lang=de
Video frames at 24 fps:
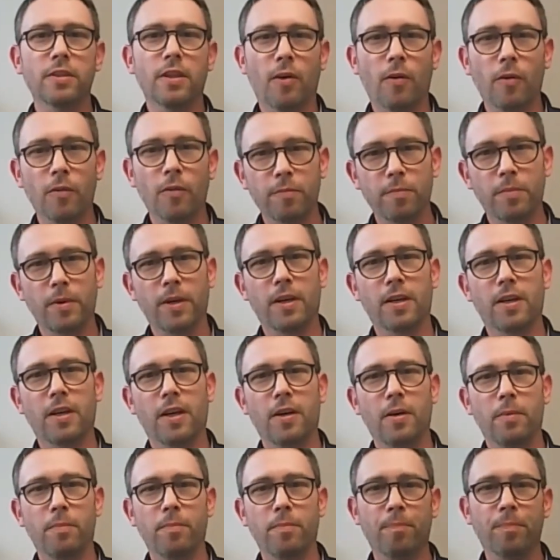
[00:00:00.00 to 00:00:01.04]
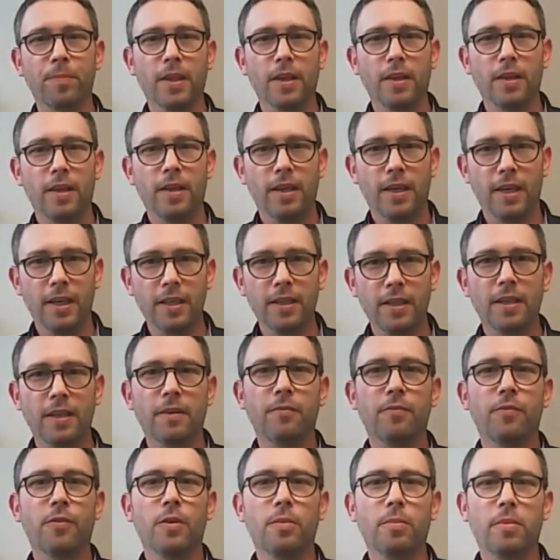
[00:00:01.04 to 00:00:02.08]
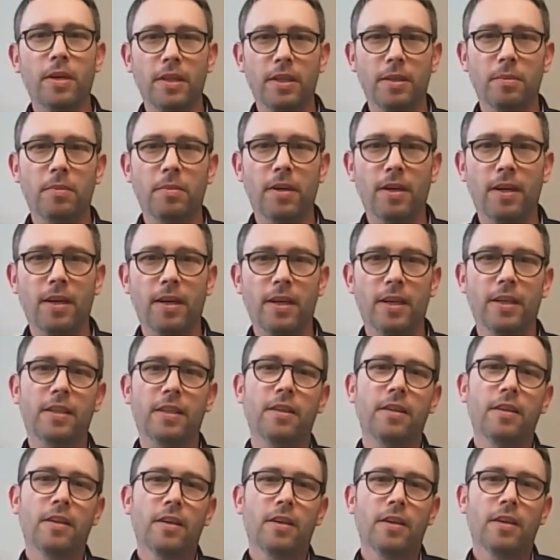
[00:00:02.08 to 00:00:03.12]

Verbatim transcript: Aufgaben in der Firma immer ein